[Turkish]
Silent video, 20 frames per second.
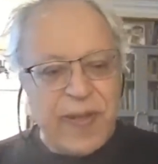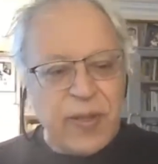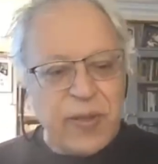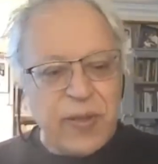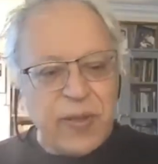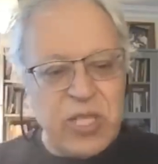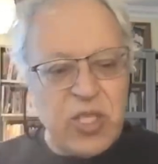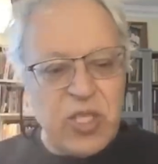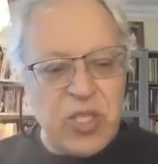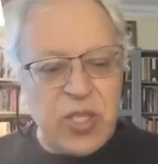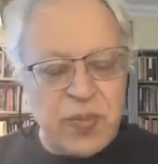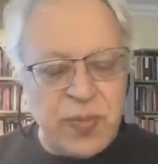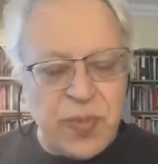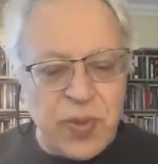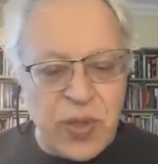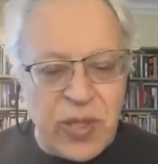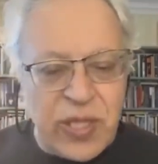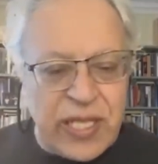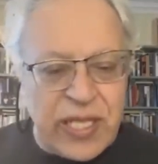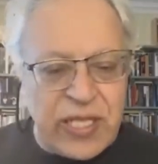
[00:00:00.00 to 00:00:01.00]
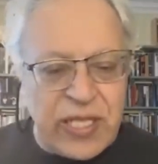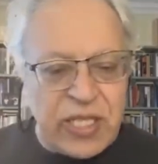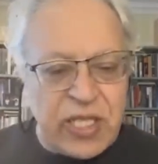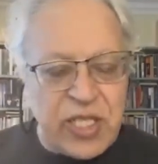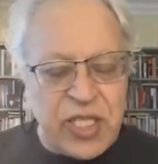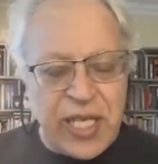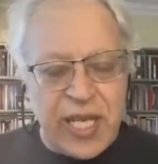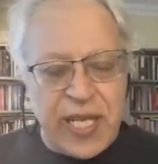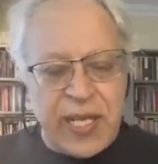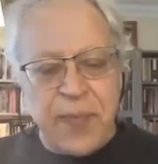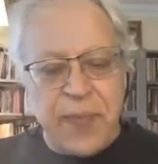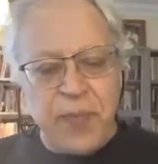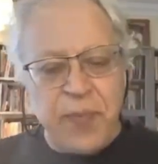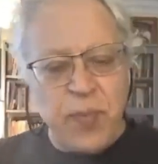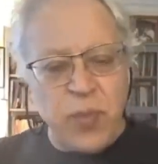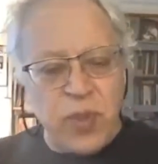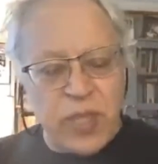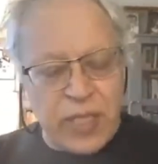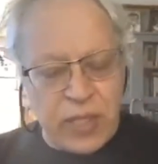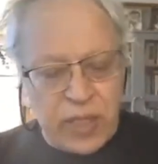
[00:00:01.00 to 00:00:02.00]
Onun için bunlar şey,
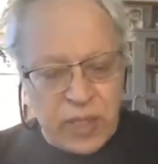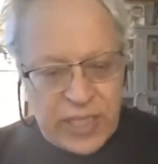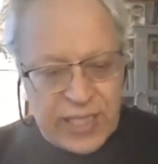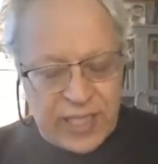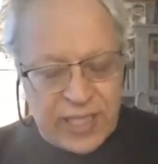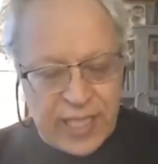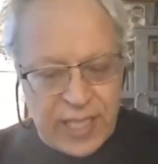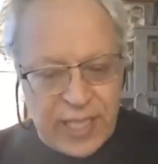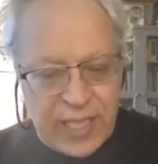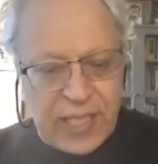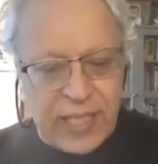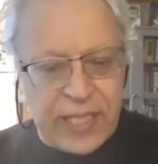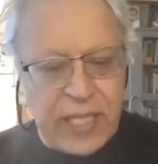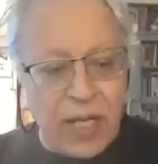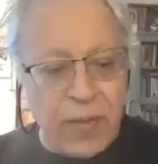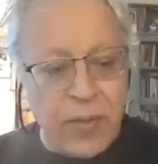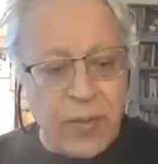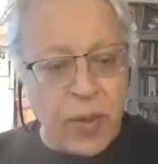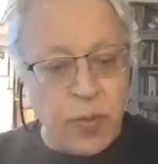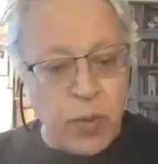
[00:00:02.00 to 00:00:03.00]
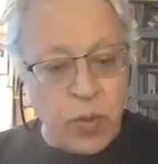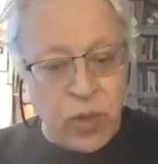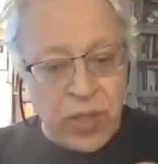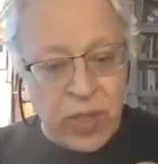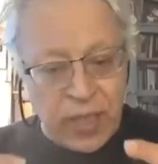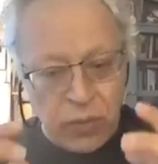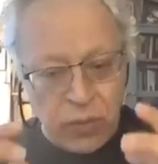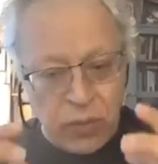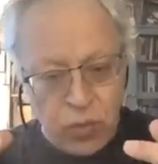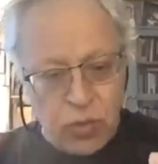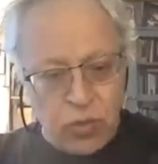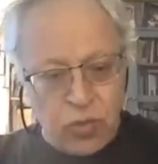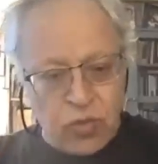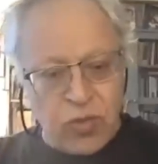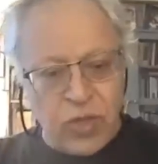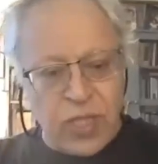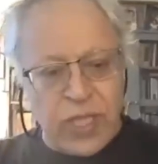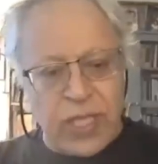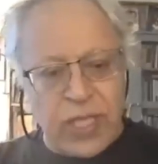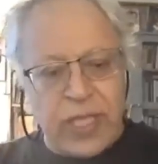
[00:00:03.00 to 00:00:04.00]
bunlar hikayeler ama bunlar
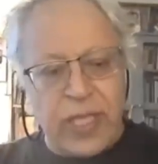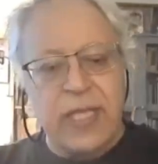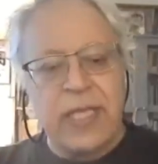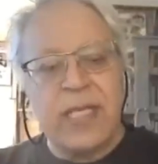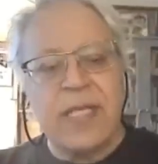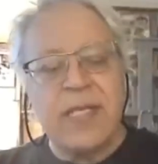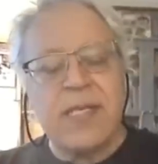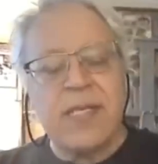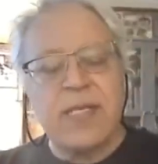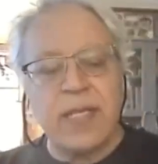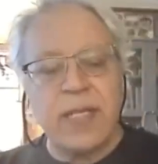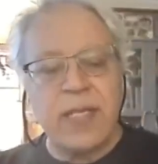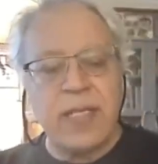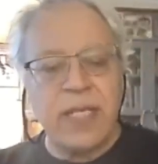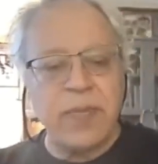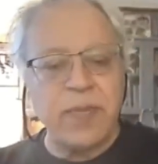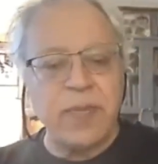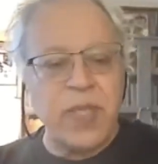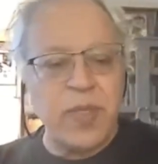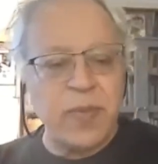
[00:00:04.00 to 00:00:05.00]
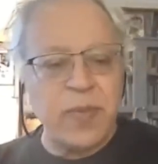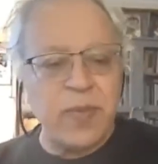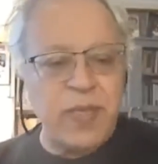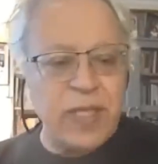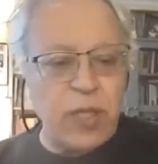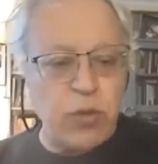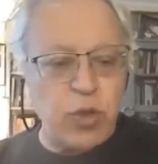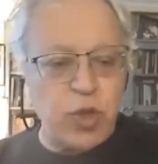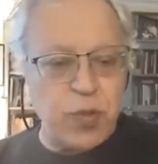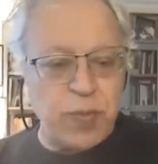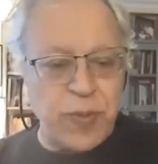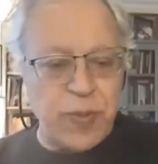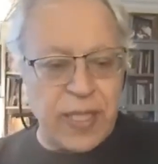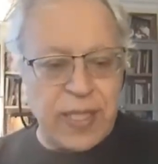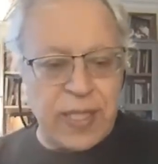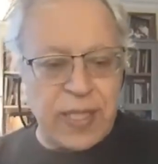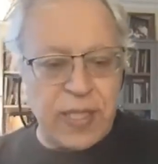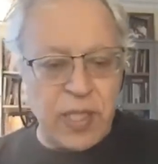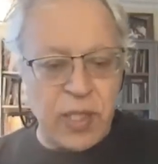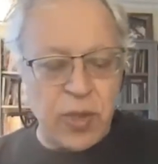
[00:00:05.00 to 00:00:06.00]
uydurularak insanlar birbirine düşman
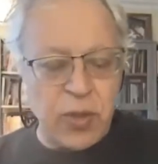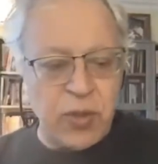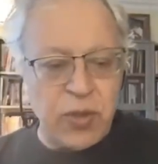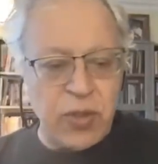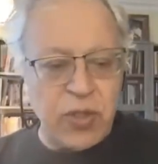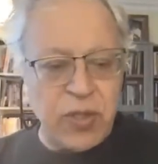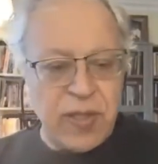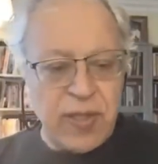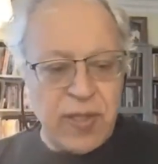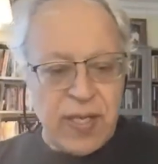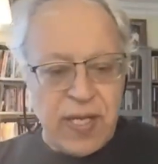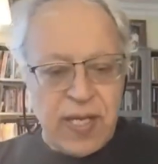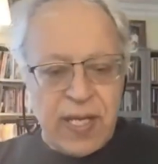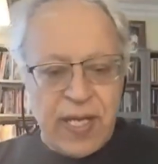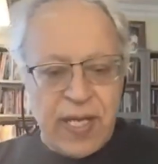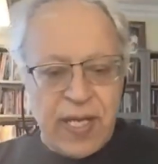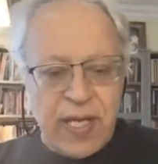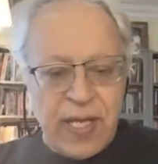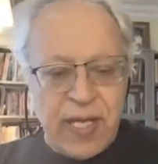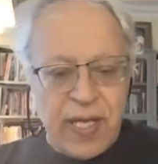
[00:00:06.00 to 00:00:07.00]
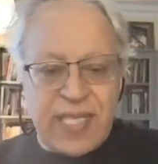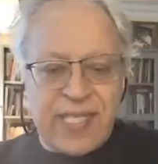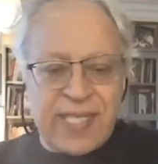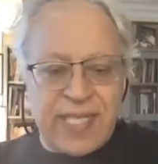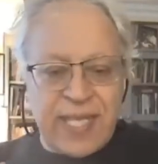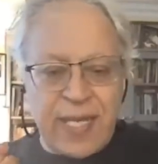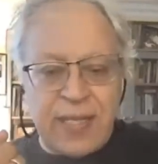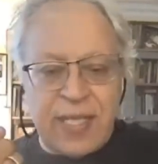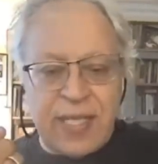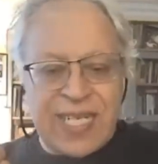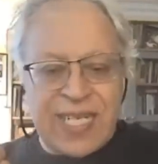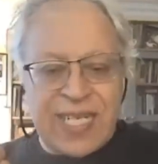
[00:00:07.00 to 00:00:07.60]
ediliyor. Herkes kendi